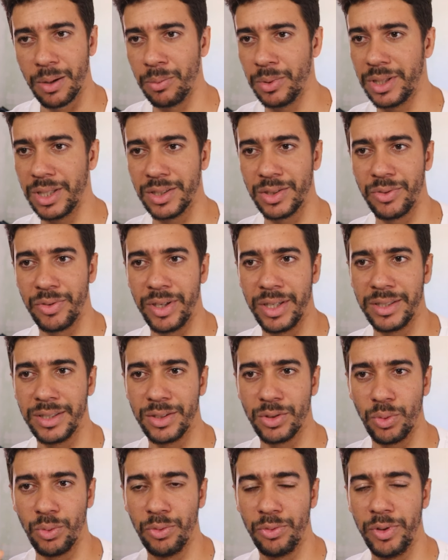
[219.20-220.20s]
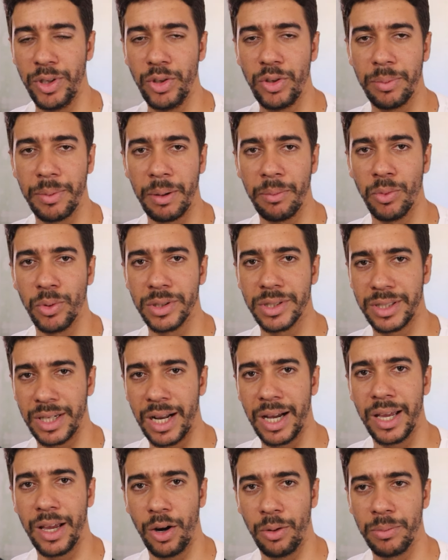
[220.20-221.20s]
Muitas vezes o vídeo é para
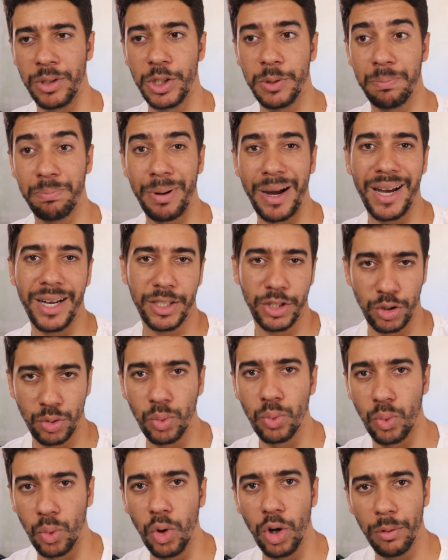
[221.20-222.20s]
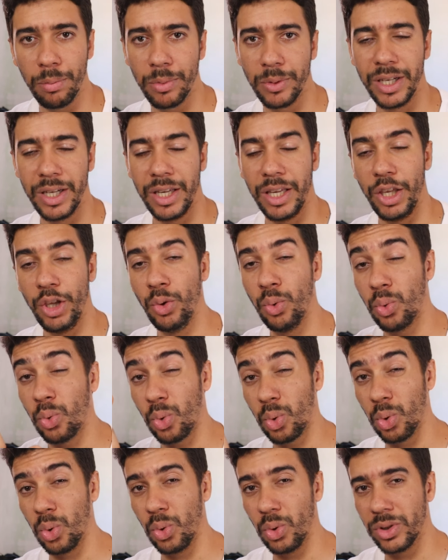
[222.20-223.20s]
mostrar realmente parte do corpo e o
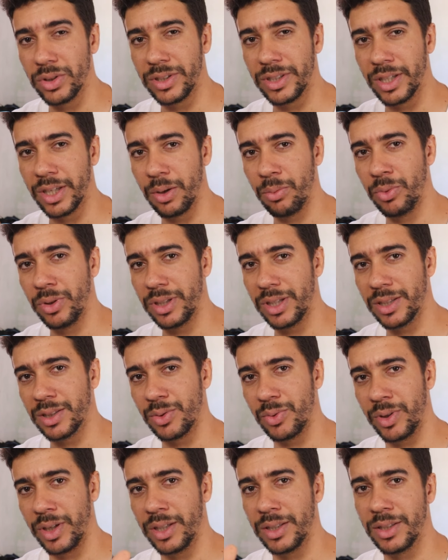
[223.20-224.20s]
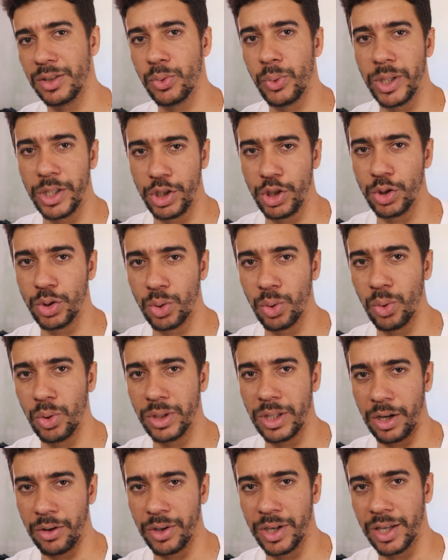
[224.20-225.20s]
close que muitas vezes o editor
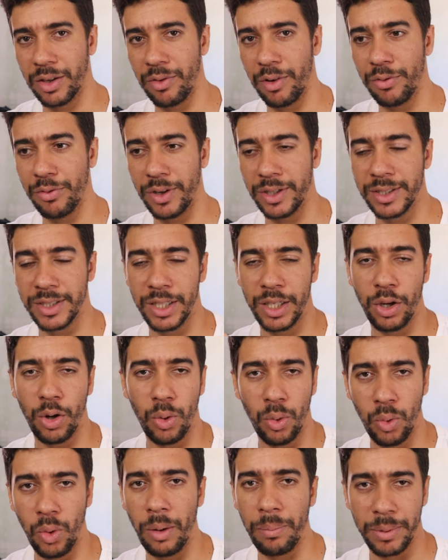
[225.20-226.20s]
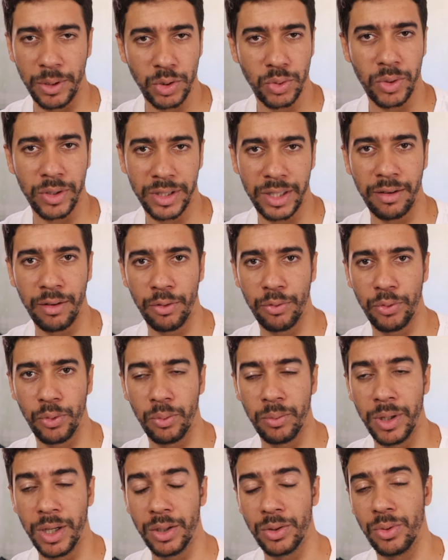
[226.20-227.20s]
na hora que vai fazer ou a pessoa que estava
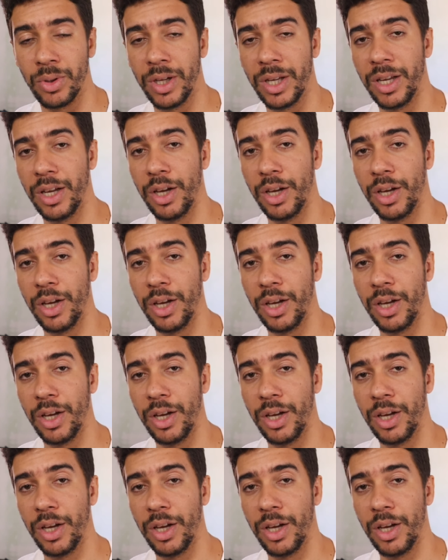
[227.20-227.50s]
filmando